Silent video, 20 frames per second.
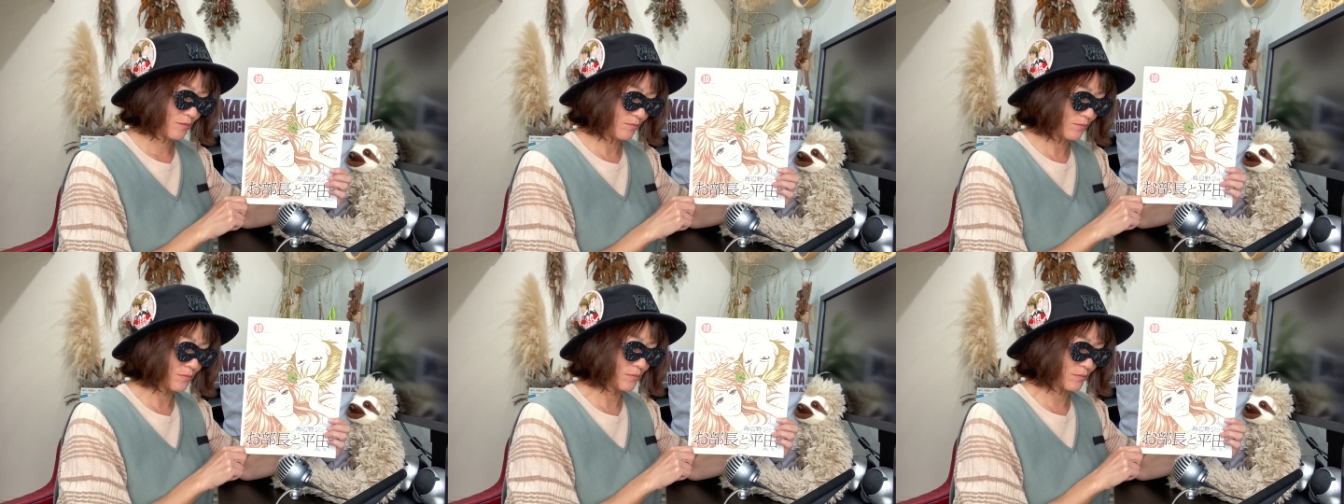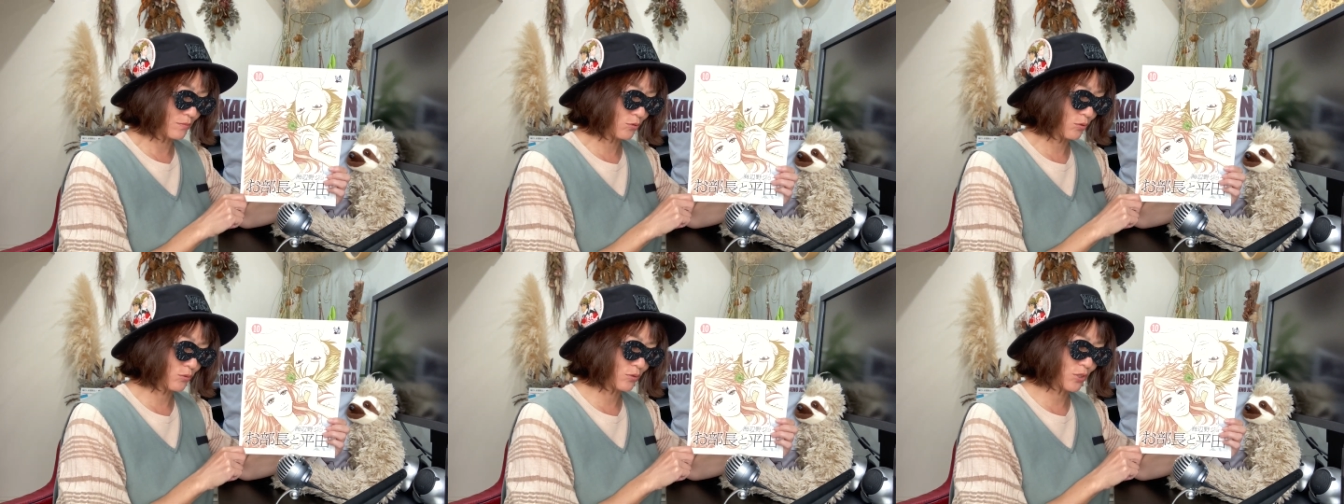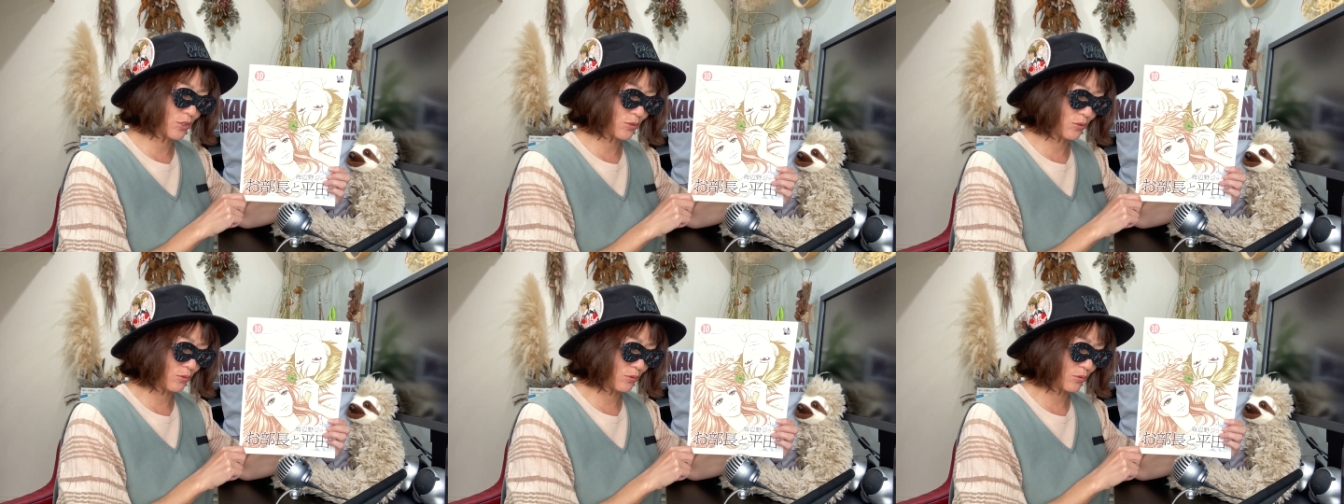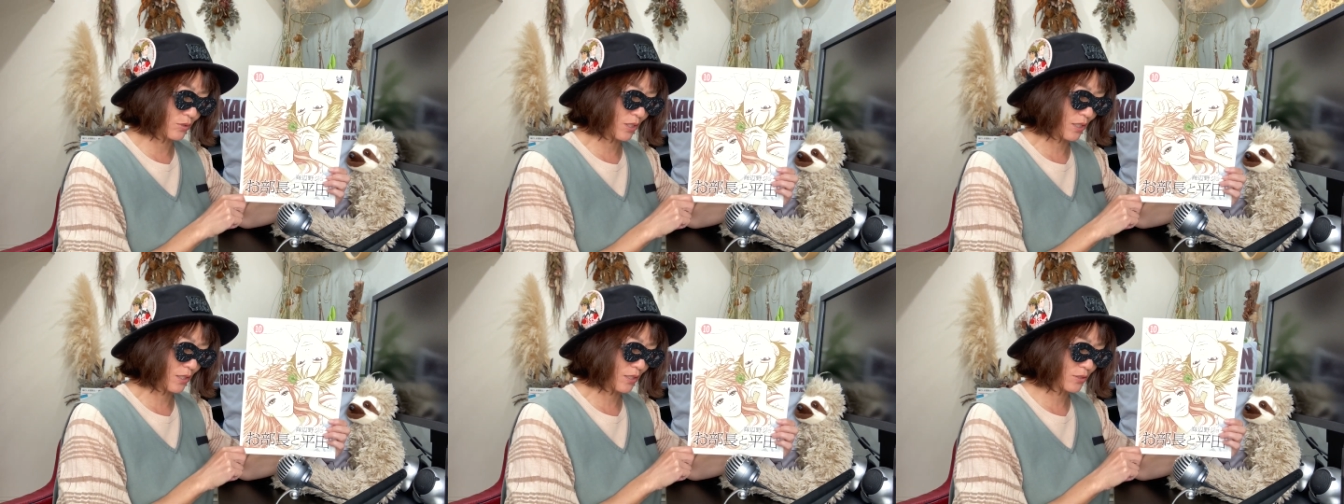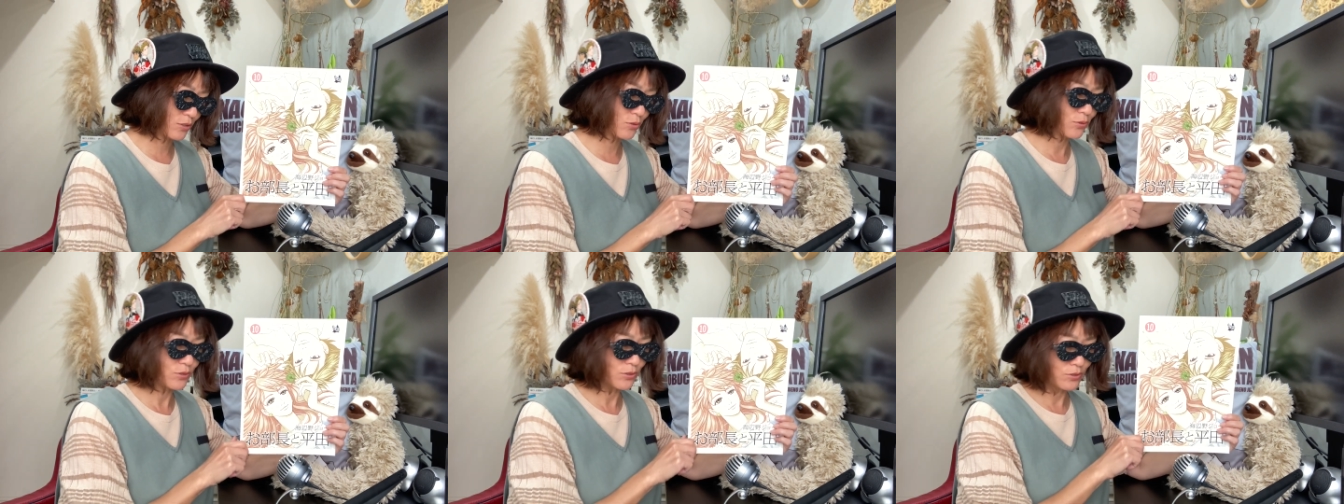うん、得意というか
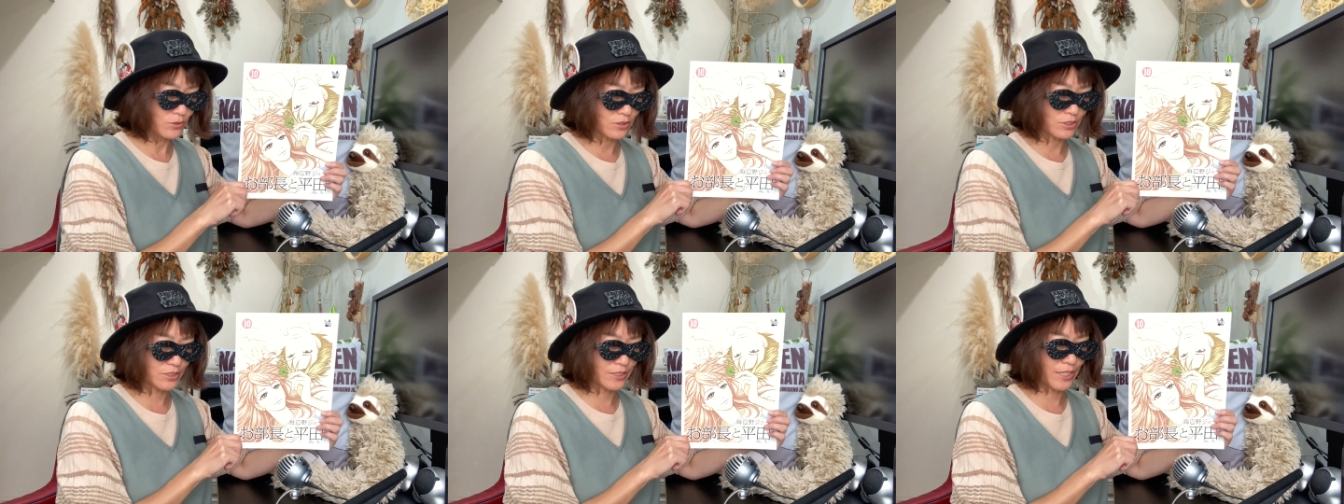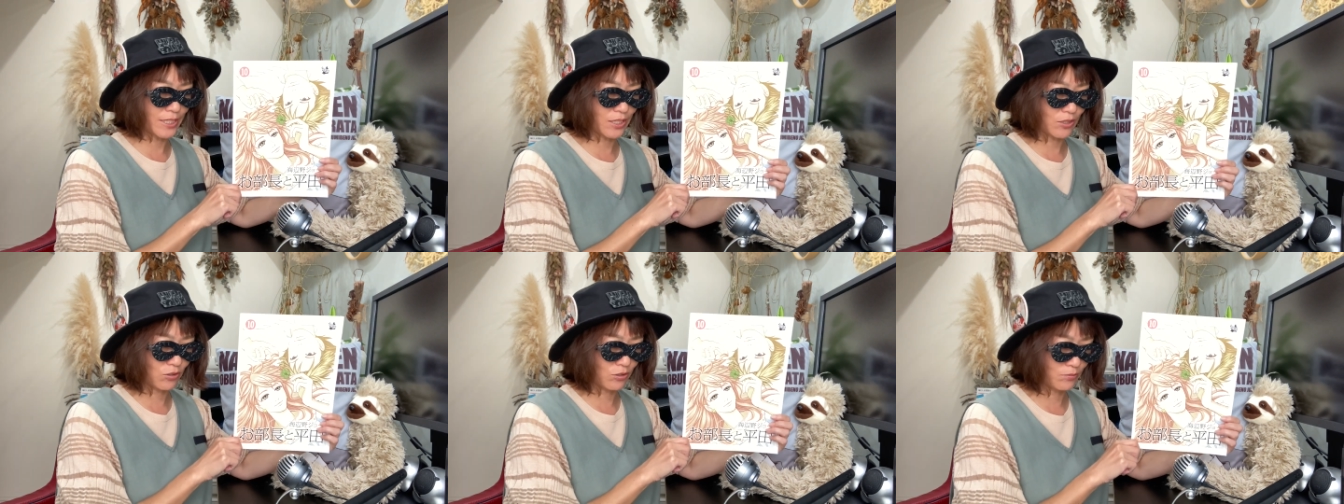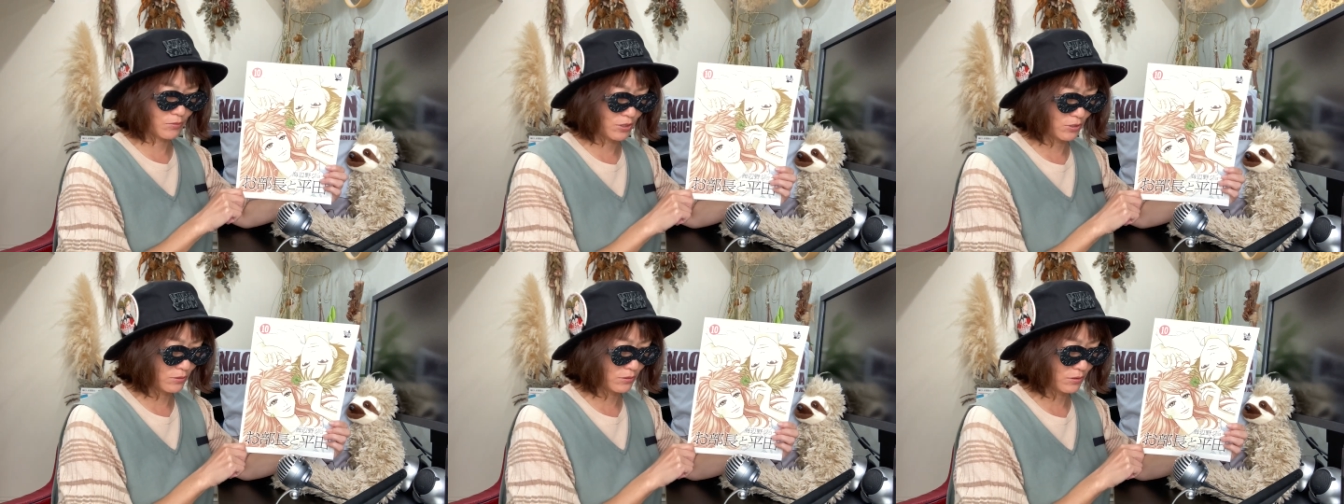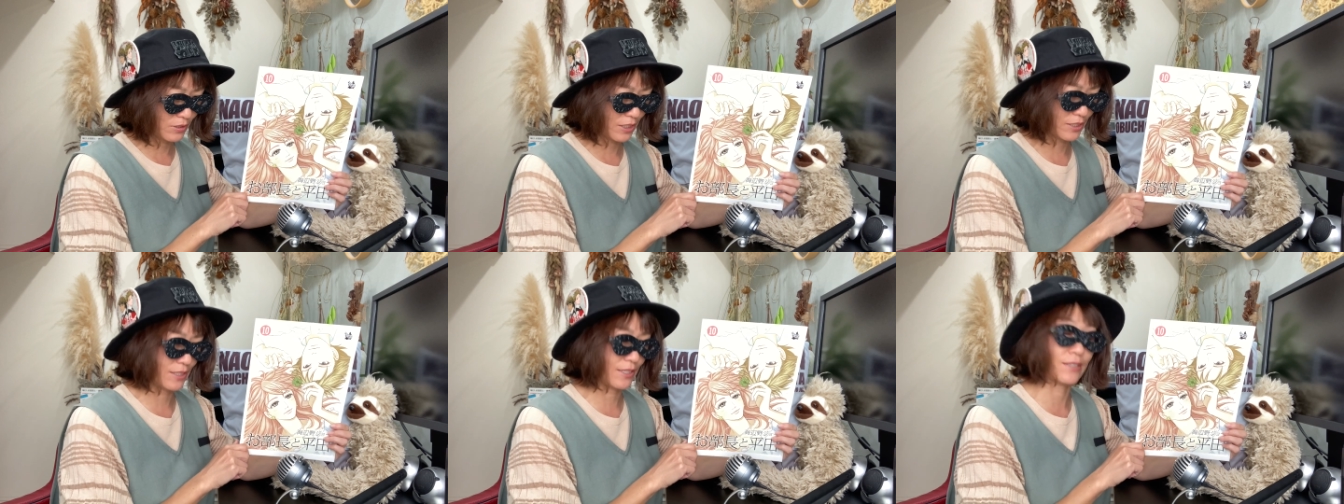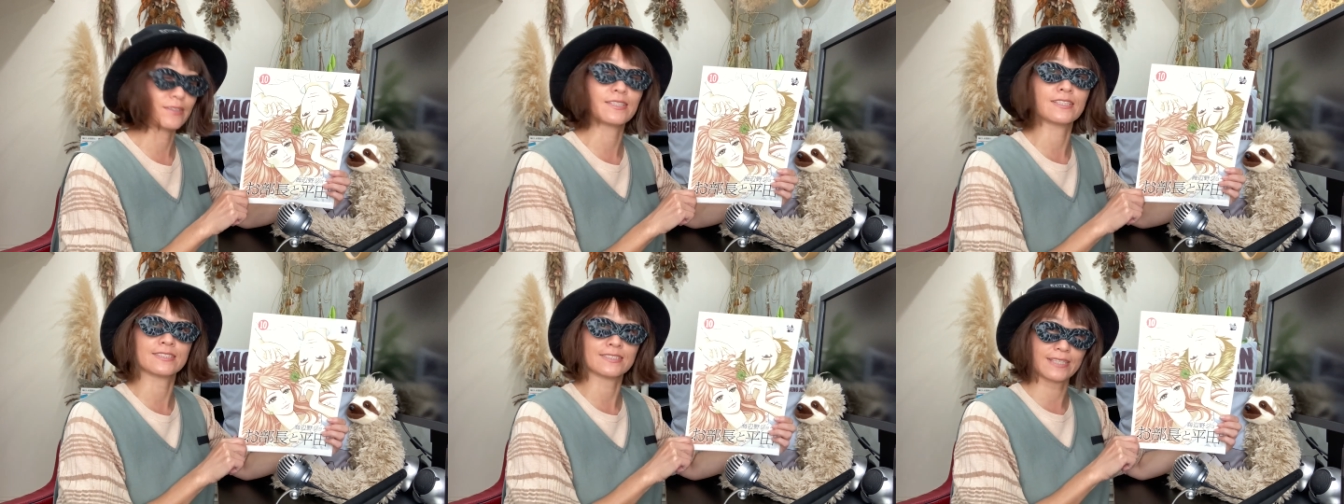そういうふうにな
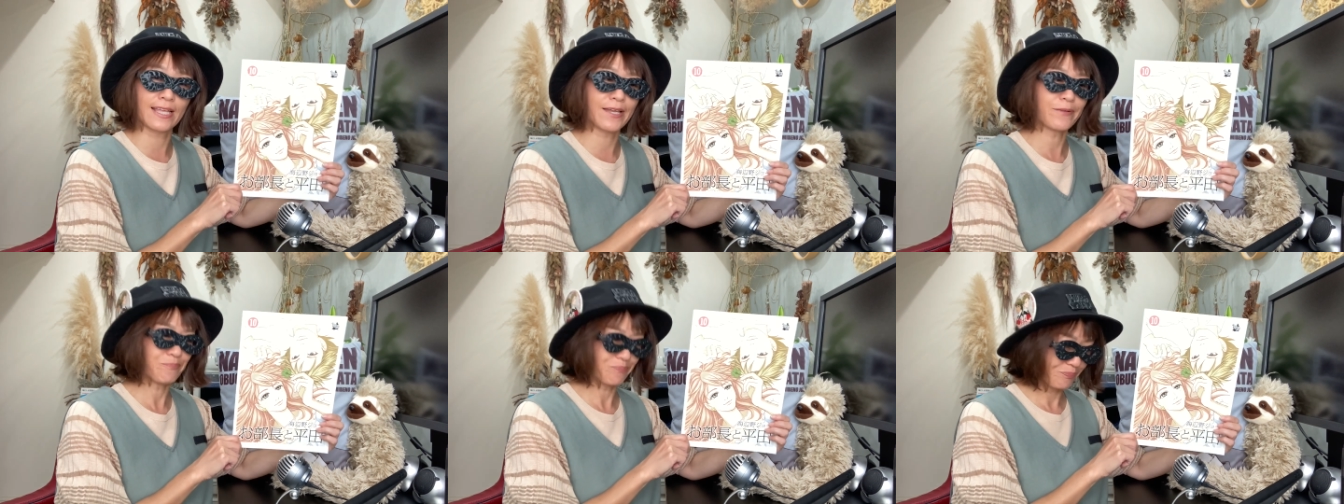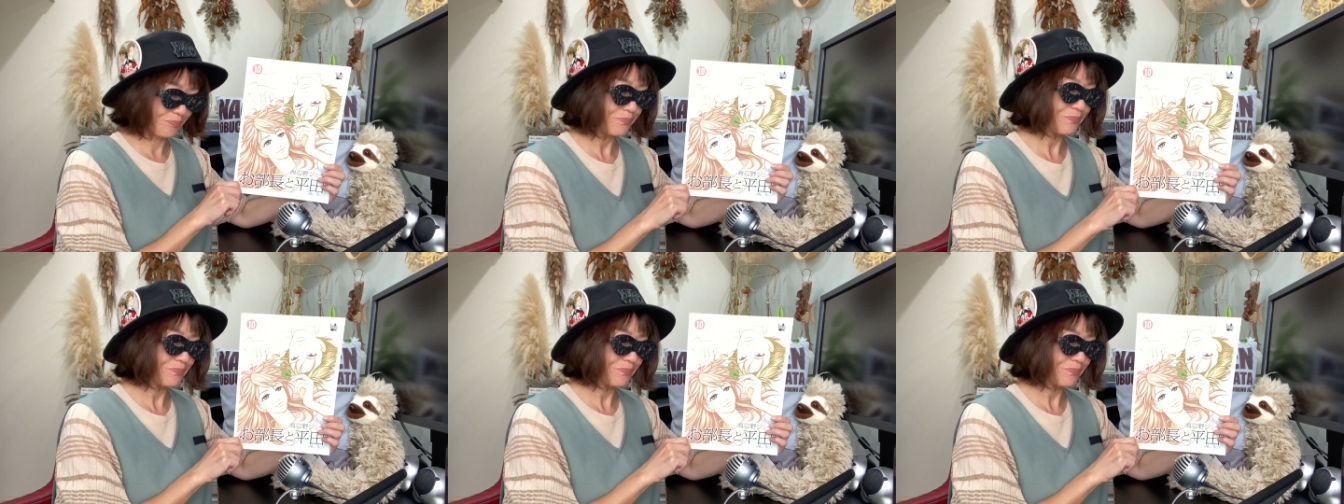んですね